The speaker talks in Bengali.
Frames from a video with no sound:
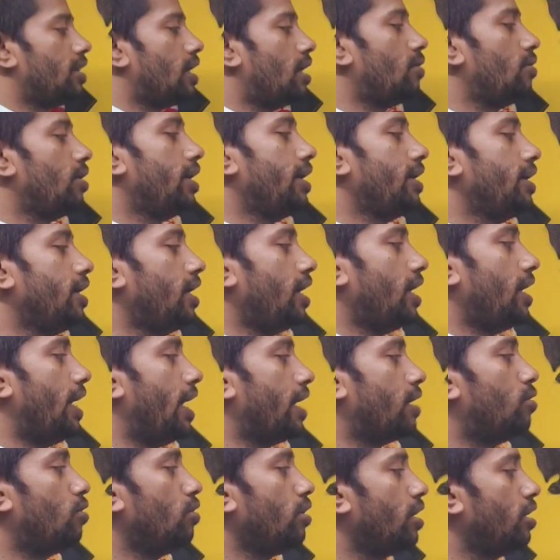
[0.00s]
তাহলে
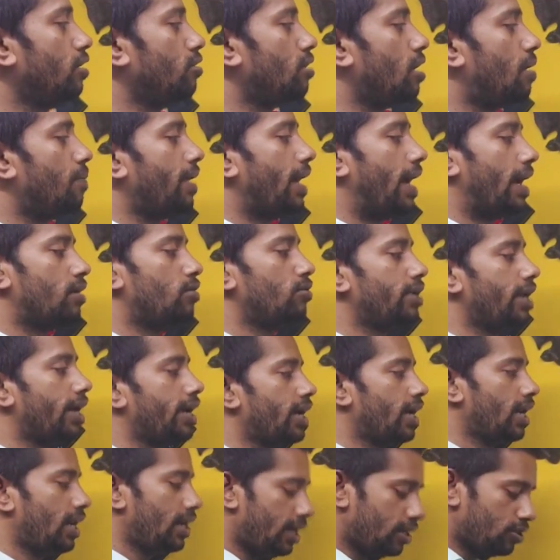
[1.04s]
এখন কিন্তু আমরা অ্যাকুইট
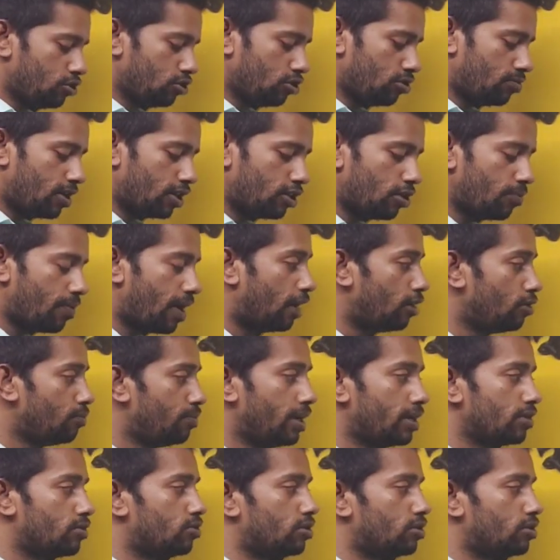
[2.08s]
অ্যাঙ্গেল নিয়ে শুধুমাত্র ভ্যালু বের